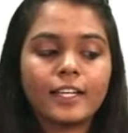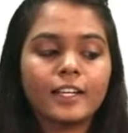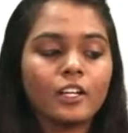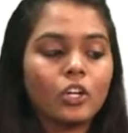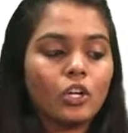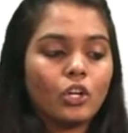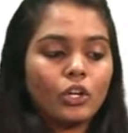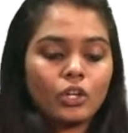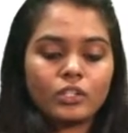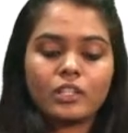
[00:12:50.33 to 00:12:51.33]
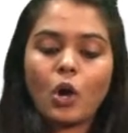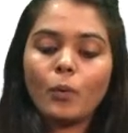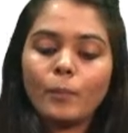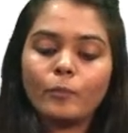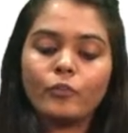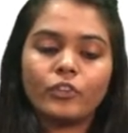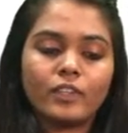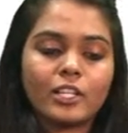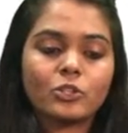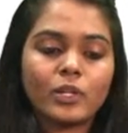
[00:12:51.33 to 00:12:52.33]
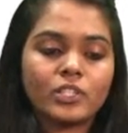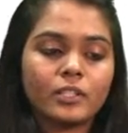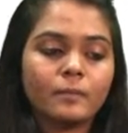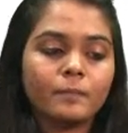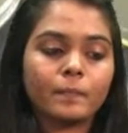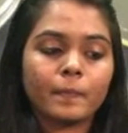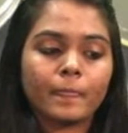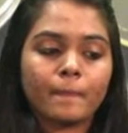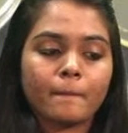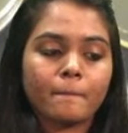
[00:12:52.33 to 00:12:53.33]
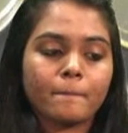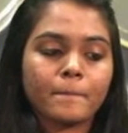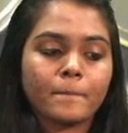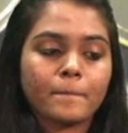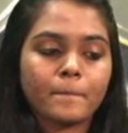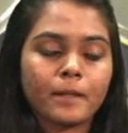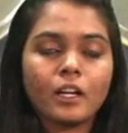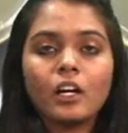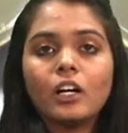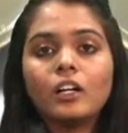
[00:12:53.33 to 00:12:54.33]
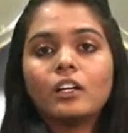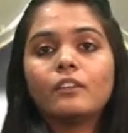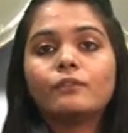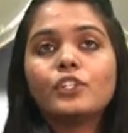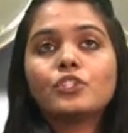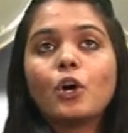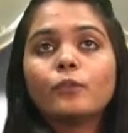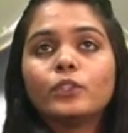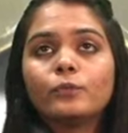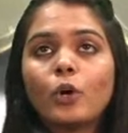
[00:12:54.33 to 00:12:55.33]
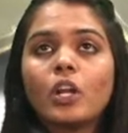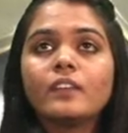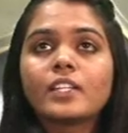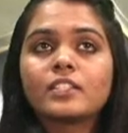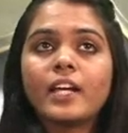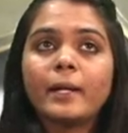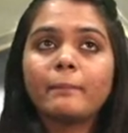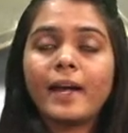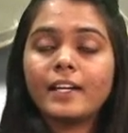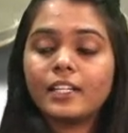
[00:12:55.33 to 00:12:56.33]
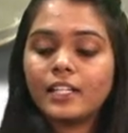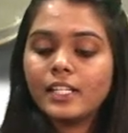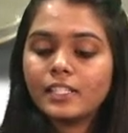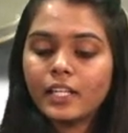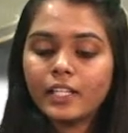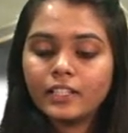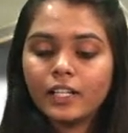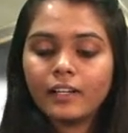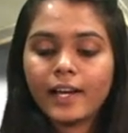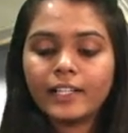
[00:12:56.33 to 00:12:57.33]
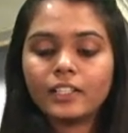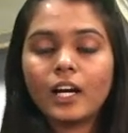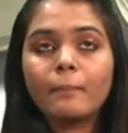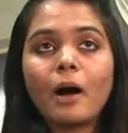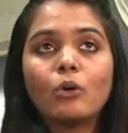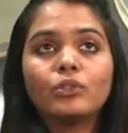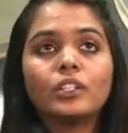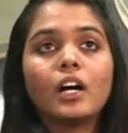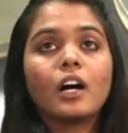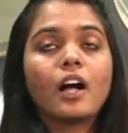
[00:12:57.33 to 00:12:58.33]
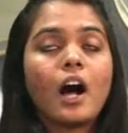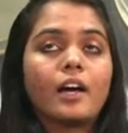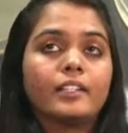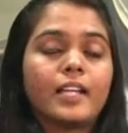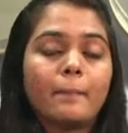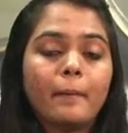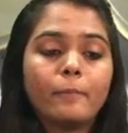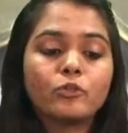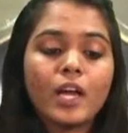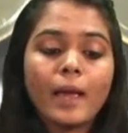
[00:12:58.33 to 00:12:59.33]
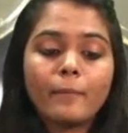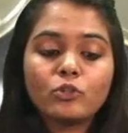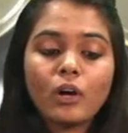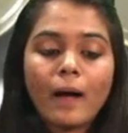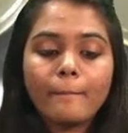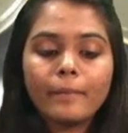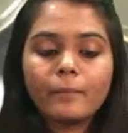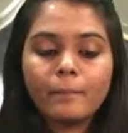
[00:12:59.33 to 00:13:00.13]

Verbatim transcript: ठीक है नाउ मूविंग टू नेक्स्ट क्वेश्चन विच ऑफ द फॉलोइंग स्टेटमेंट इज इन करेक्ट अबाउट अगार यहाँ पे पूछा है यहाँ पे जो आप